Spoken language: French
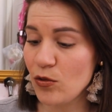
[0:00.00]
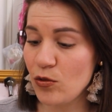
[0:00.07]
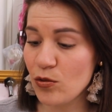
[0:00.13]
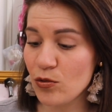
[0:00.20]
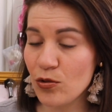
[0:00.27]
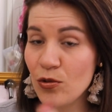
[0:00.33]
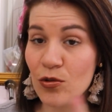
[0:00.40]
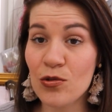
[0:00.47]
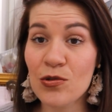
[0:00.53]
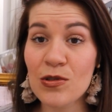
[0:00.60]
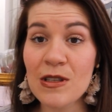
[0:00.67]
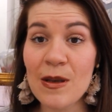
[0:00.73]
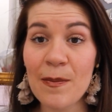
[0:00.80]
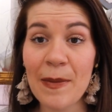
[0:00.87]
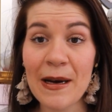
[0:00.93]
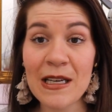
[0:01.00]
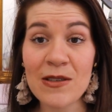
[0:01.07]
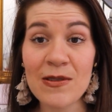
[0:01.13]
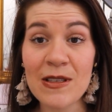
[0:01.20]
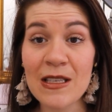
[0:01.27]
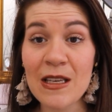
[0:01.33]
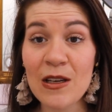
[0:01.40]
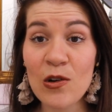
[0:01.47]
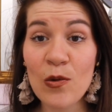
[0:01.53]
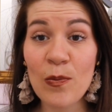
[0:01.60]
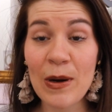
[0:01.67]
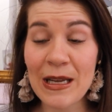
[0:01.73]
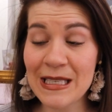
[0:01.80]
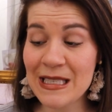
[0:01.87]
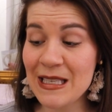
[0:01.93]
Donc je sais pas, je vais essayer de le
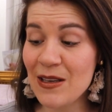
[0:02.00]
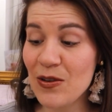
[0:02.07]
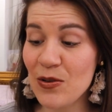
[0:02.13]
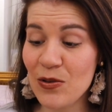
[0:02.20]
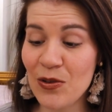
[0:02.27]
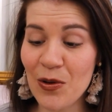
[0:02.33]
placer